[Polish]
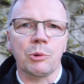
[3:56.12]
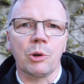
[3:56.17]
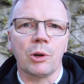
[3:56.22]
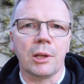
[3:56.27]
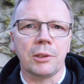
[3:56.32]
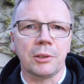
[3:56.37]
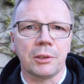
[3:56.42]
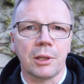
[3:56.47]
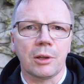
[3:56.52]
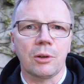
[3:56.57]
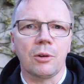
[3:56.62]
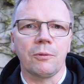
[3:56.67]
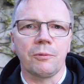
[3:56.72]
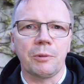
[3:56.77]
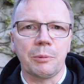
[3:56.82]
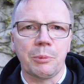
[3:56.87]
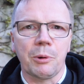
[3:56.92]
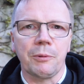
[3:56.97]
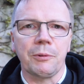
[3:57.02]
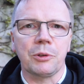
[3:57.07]
kochani, taką
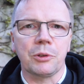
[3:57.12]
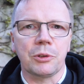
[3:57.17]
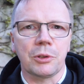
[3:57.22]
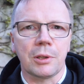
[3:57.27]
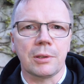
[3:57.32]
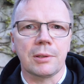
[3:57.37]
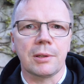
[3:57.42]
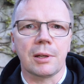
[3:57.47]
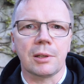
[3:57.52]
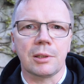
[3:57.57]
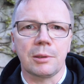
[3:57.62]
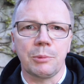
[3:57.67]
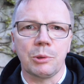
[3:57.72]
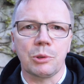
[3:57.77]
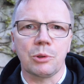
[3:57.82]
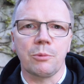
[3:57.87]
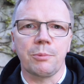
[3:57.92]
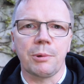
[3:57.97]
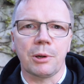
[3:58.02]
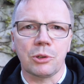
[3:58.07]
wypowiedź księdza
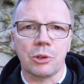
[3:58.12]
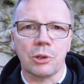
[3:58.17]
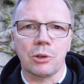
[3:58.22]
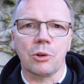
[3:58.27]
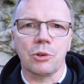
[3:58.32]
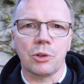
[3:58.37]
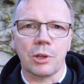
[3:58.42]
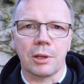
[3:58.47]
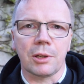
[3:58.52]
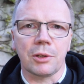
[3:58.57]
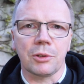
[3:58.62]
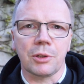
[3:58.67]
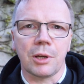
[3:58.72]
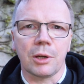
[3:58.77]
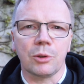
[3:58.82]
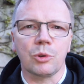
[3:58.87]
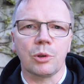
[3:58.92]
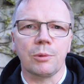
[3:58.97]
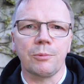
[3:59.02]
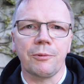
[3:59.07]
arcybiskupa Grzegorza Rysia,
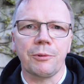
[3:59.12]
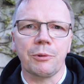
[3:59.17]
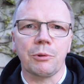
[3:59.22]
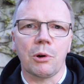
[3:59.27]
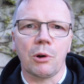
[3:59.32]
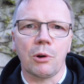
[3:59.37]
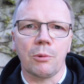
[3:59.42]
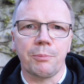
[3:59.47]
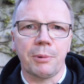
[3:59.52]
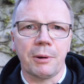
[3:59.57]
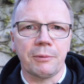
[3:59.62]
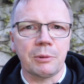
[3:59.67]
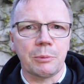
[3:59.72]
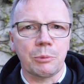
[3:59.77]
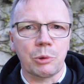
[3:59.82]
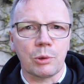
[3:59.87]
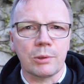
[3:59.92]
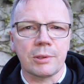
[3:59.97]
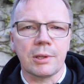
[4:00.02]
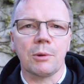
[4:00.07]
który mówił o pewnym
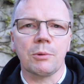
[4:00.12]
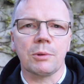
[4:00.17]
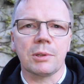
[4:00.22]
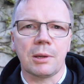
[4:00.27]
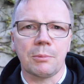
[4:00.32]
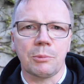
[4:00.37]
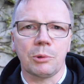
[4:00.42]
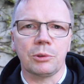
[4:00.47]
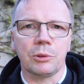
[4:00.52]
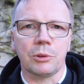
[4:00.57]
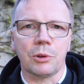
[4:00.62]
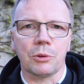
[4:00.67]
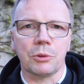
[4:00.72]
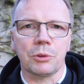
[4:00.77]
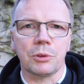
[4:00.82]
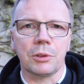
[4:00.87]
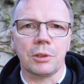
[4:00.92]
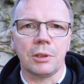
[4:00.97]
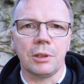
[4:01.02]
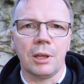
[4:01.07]
rodzaju
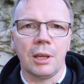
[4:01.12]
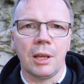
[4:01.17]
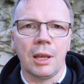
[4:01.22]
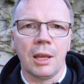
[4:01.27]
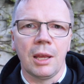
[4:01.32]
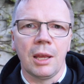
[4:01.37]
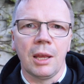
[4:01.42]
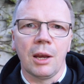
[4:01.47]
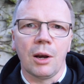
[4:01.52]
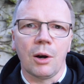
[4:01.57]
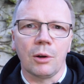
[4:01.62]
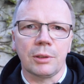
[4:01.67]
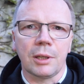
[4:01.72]
samotności, o